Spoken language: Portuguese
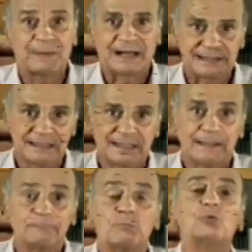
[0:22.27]
de
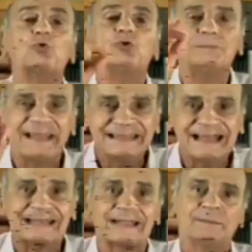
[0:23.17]
barriga, procure
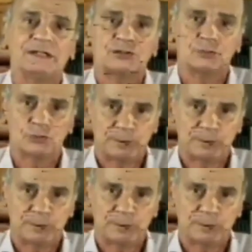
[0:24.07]
imediatamente um